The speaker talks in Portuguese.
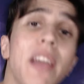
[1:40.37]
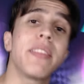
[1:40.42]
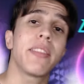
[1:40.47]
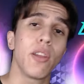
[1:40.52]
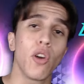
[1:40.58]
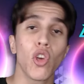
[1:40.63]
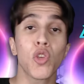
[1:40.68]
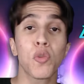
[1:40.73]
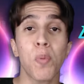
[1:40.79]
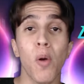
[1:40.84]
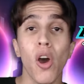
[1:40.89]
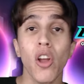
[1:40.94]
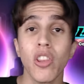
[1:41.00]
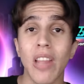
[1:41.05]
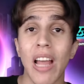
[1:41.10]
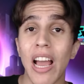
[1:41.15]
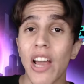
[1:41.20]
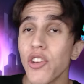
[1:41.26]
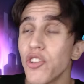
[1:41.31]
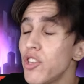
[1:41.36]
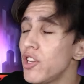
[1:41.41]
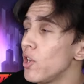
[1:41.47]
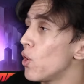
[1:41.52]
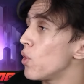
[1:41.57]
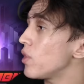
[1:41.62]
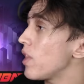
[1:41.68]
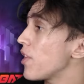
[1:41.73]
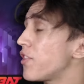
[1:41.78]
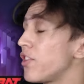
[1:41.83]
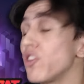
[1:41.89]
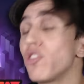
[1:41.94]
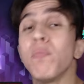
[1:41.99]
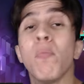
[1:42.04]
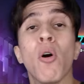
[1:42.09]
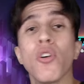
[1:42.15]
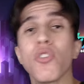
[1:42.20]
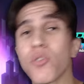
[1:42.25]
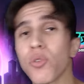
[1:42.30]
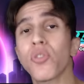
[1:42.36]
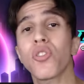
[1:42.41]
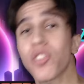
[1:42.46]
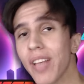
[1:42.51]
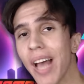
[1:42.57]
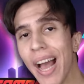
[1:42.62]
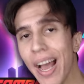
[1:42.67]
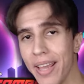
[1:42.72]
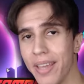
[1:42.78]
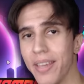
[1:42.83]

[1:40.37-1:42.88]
e vai ter os portais de onde esses monstros